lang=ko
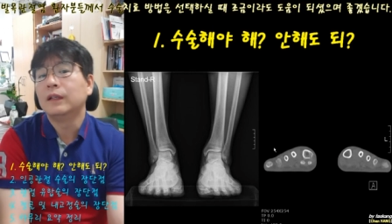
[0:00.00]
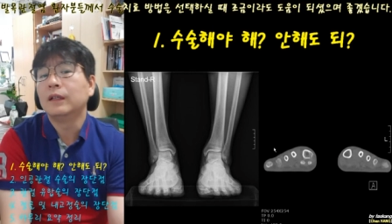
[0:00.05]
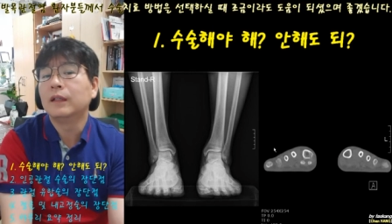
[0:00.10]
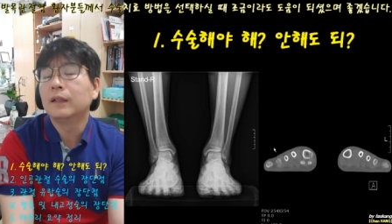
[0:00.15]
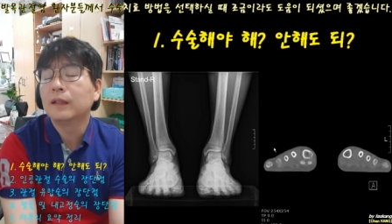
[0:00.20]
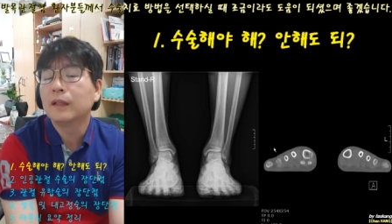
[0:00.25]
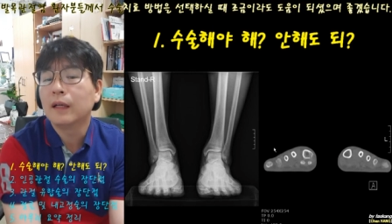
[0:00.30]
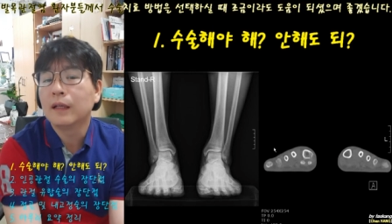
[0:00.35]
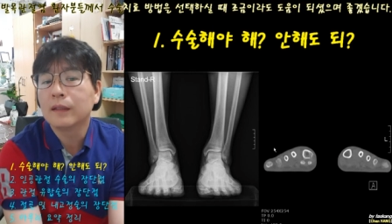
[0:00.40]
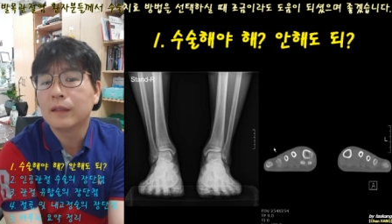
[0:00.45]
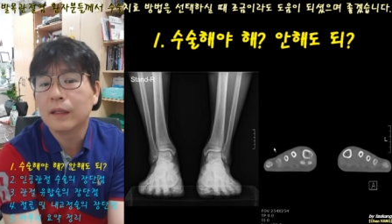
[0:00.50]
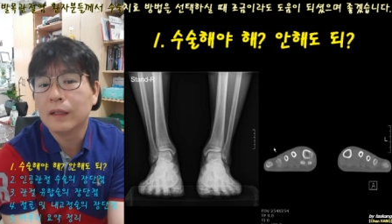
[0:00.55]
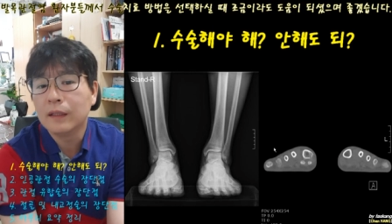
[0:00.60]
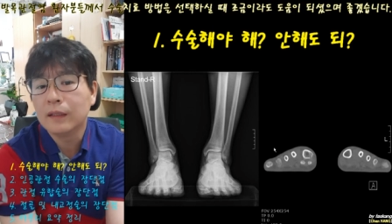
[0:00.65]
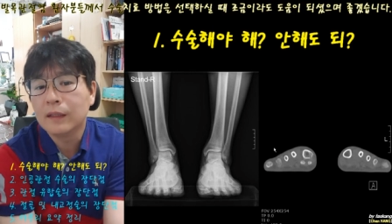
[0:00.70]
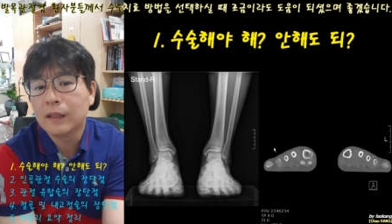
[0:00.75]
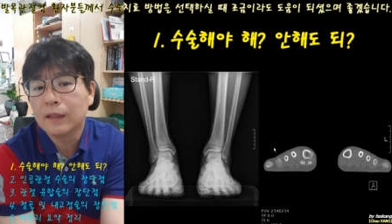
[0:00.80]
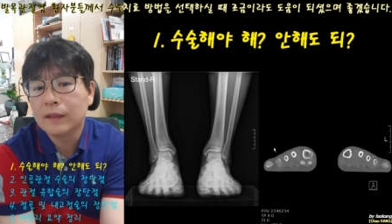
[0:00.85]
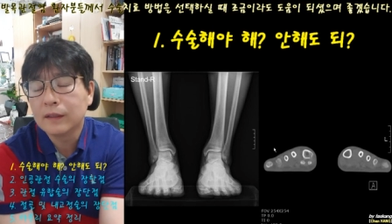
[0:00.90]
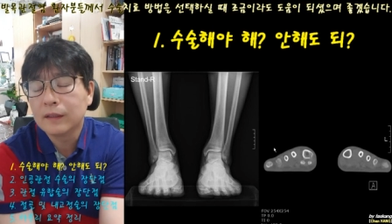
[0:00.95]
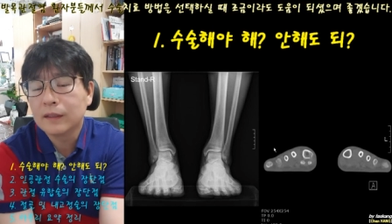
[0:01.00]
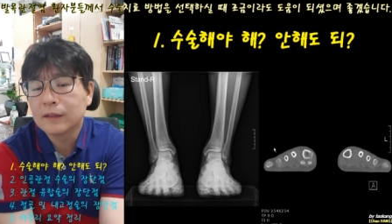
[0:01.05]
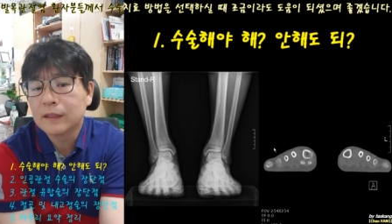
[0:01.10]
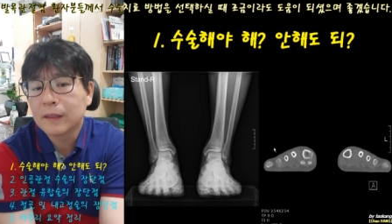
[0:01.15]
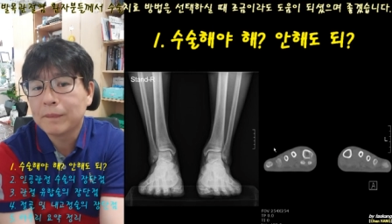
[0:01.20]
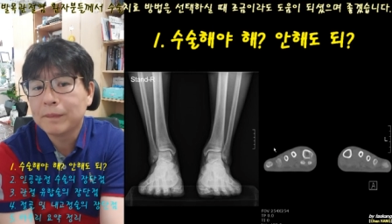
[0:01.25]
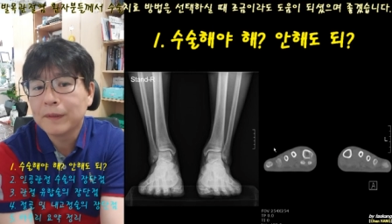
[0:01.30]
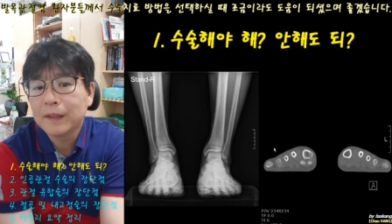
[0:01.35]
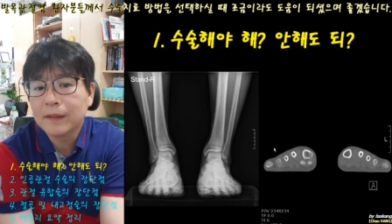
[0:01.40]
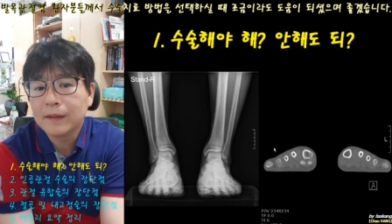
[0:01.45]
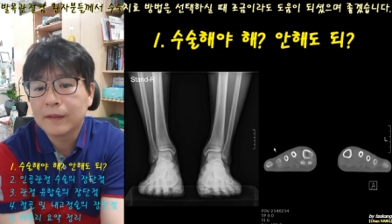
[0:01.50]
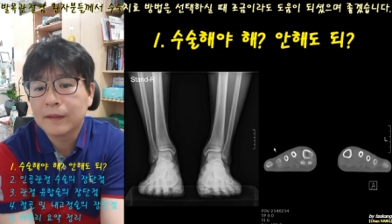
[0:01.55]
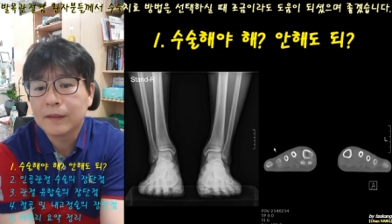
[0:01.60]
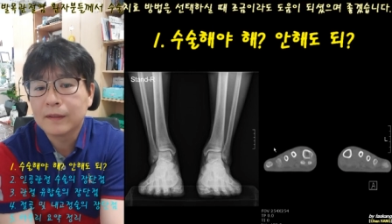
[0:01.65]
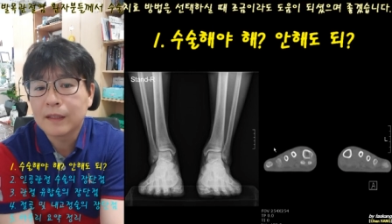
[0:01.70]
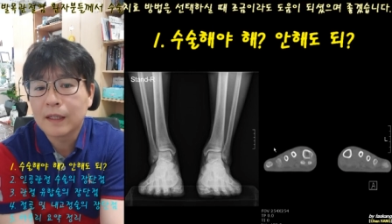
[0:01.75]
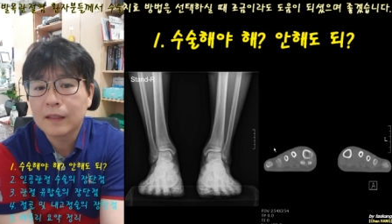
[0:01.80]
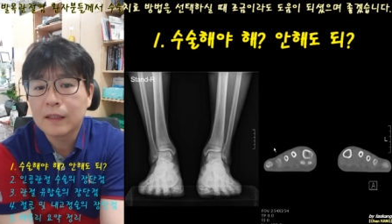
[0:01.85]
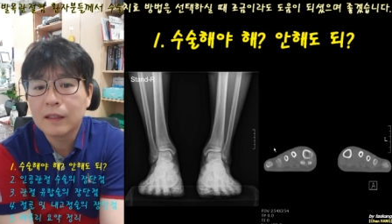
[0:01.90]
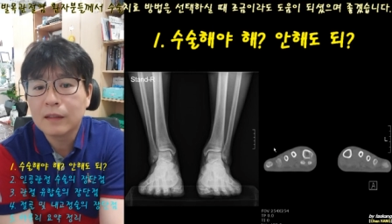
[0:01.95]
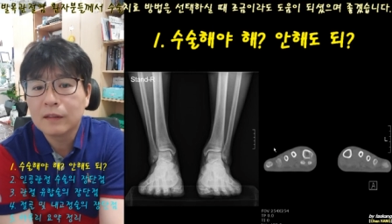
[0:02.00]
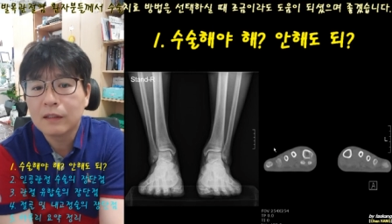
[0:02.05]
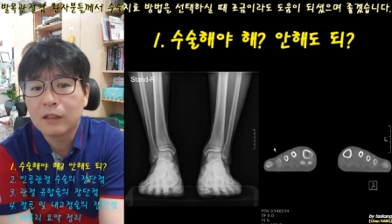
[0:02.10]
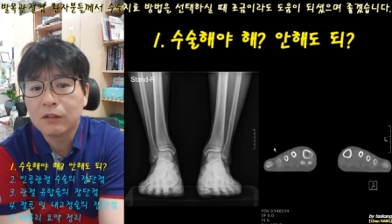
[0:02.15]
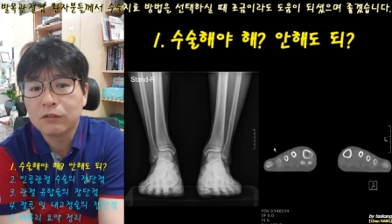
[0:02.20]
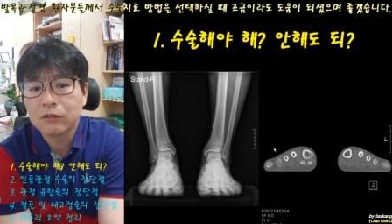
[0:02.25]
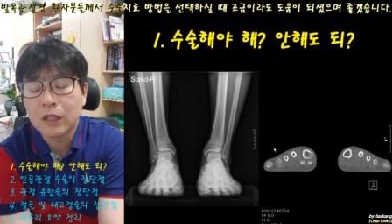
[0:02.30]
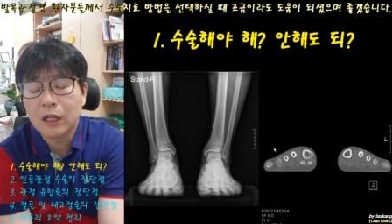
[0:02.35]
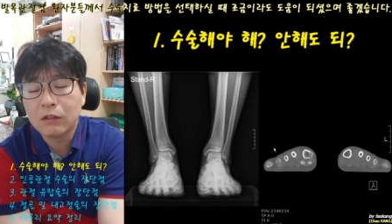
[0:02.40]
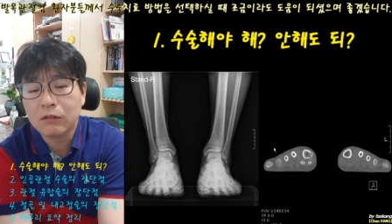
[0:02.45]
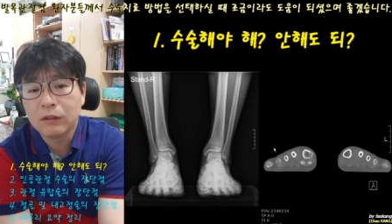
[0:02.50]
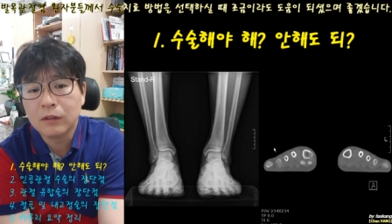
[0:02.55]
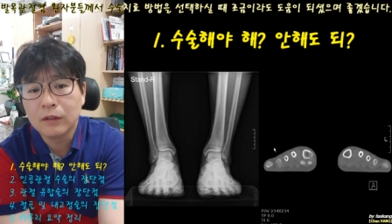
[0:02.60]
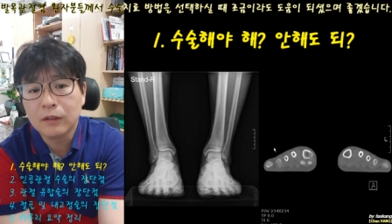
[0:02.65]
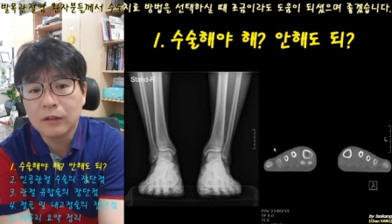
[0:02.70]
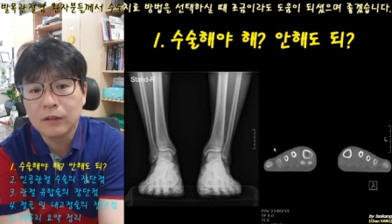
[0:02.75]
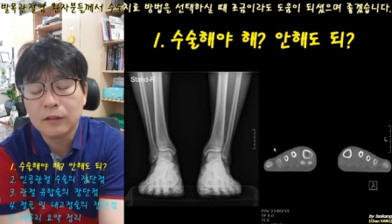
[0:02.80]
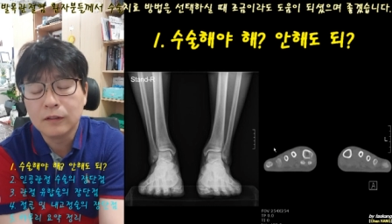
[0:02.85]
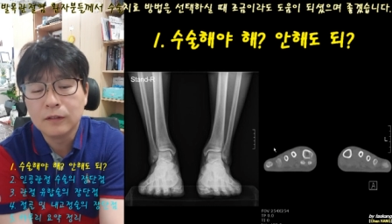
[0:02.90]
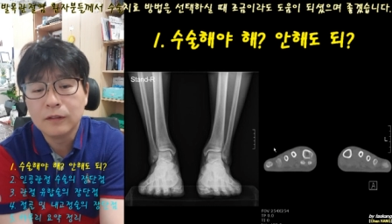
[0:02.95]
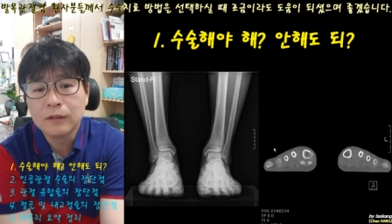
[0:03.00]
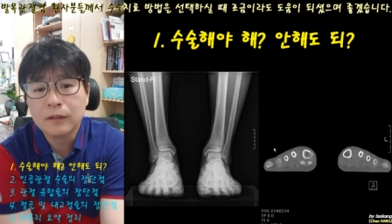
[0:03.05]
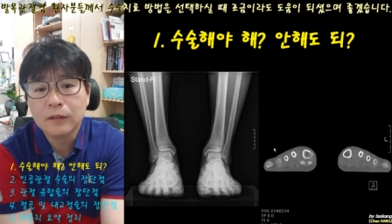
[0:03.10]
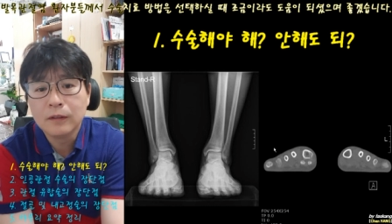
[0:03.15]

1단계, 2단계, 3단계, 4단계로 나눠요.